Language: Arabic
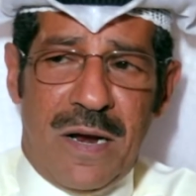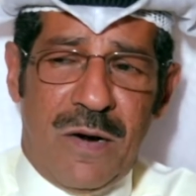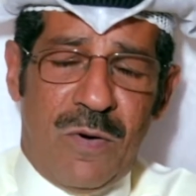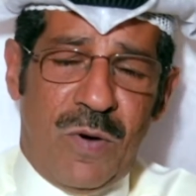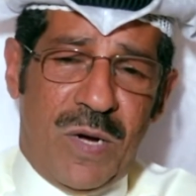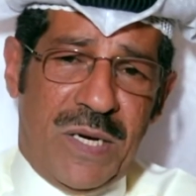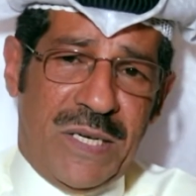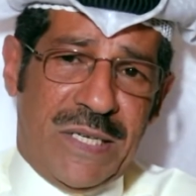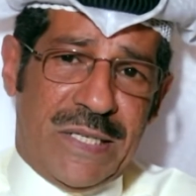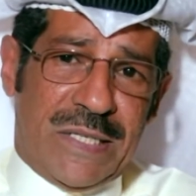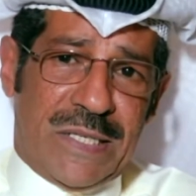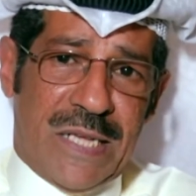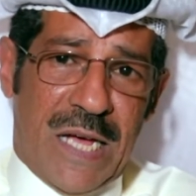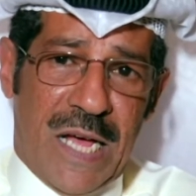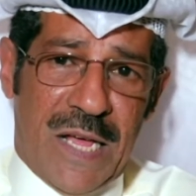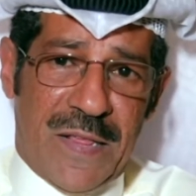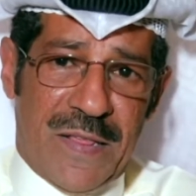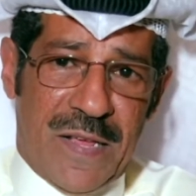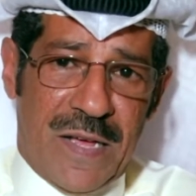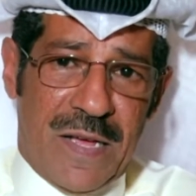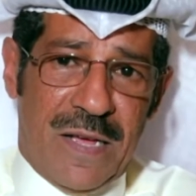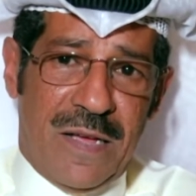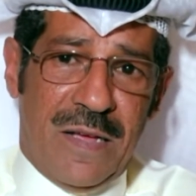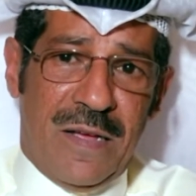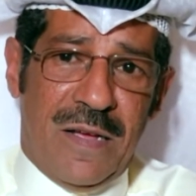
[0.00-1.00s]
الوحيد
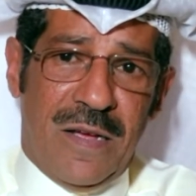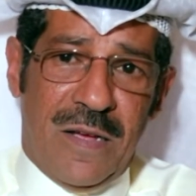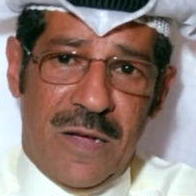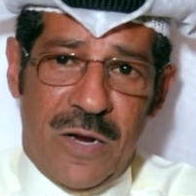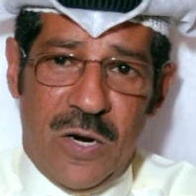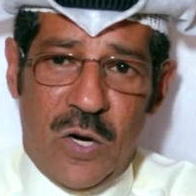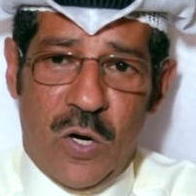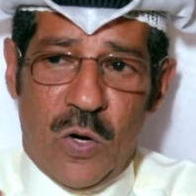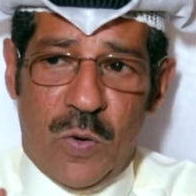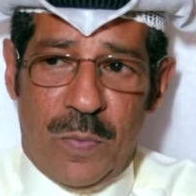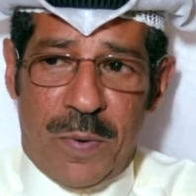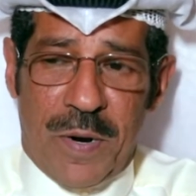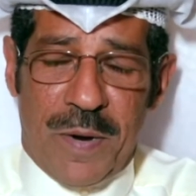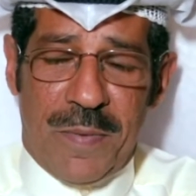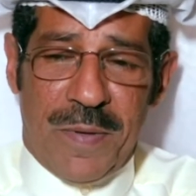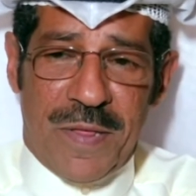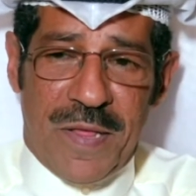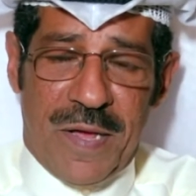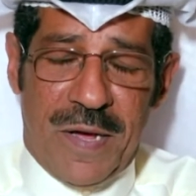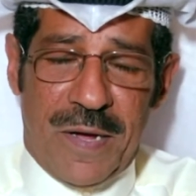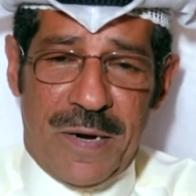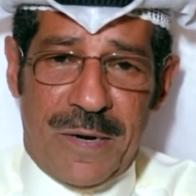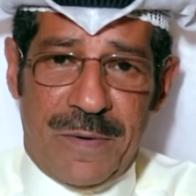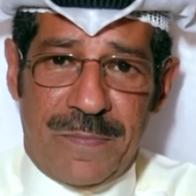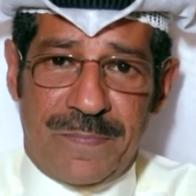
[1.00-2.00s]
هذا اللي هو
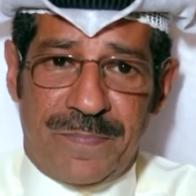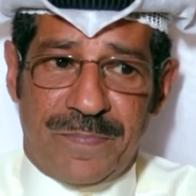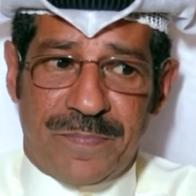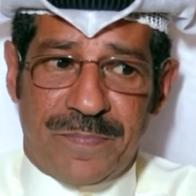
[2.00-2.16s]
برمضان